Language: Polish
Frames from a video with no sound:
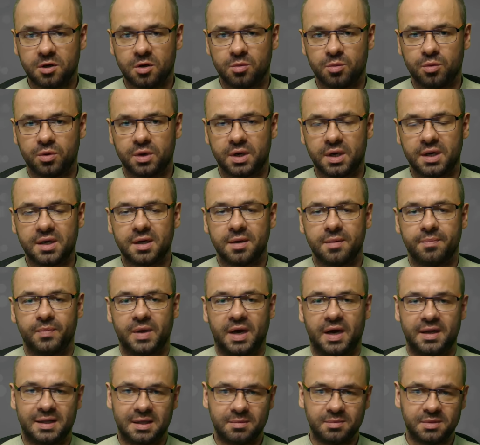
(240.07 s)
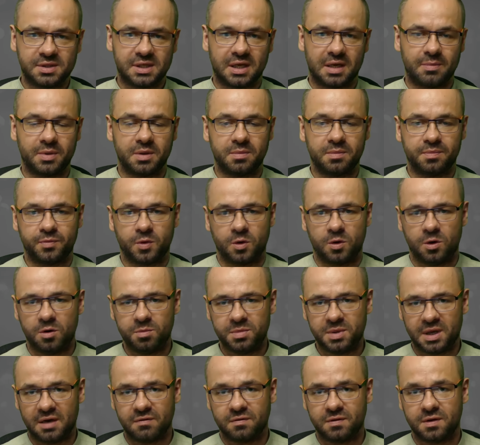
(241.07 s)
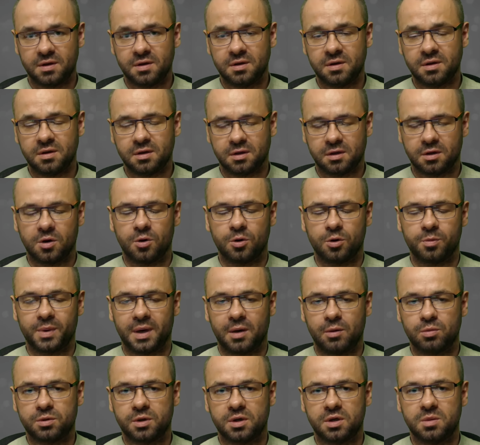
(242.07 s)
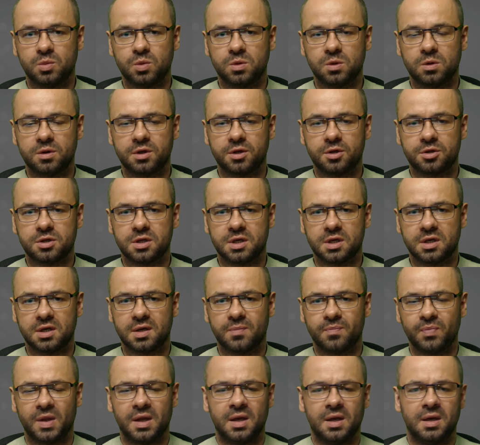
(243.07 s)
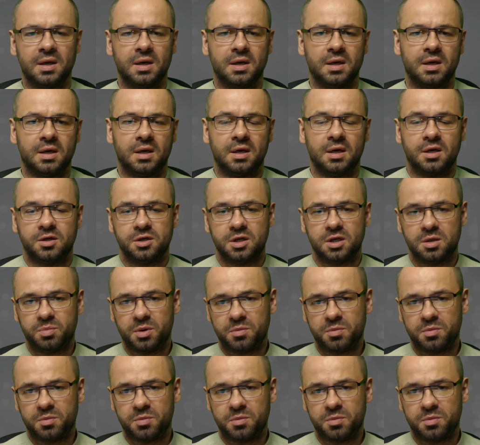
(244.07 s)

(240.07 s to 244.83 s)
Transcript: komórek, a tym samym objawy chorób autoimmunologicznych. Czyli